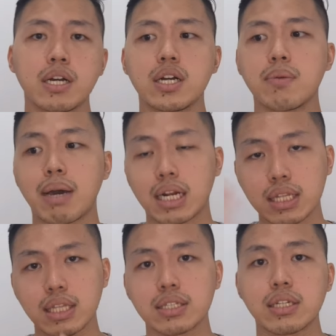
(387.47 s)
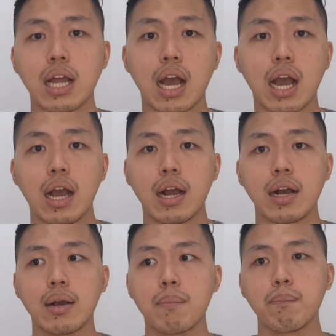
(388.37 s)
uh, market yang sedang
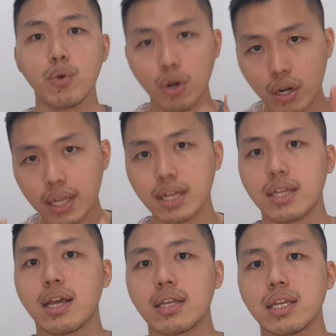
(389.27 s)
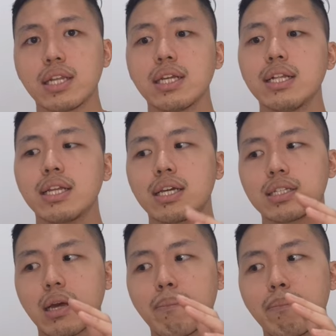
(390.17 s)
bull ini ya. Jadi
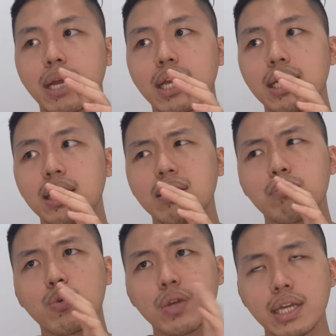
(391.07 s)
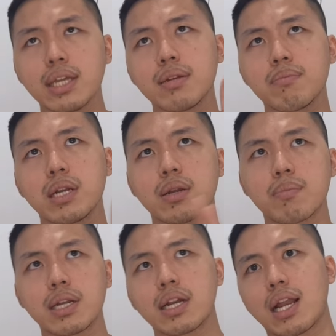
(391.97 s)
sampai ini mungkin
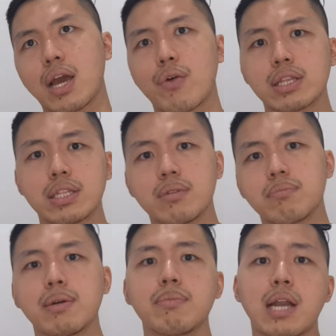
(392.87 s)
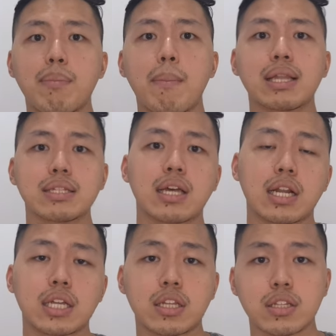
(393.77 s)
bener-bener ngelewatin beberapa batas
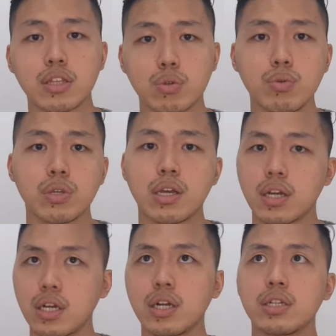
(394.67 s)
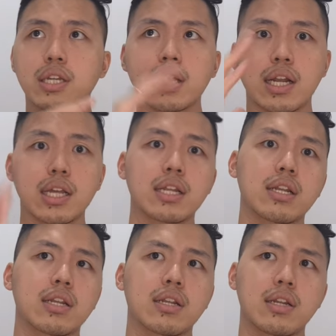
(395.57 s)
harga tertentu ya. Uh, jadi kalian
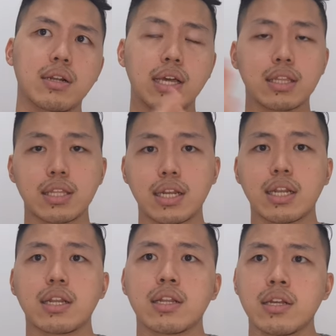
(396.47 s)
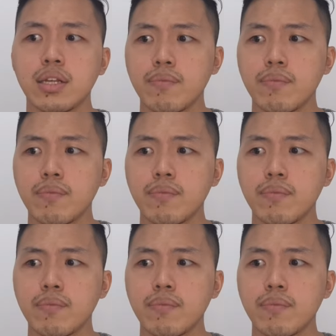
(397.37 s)
liatin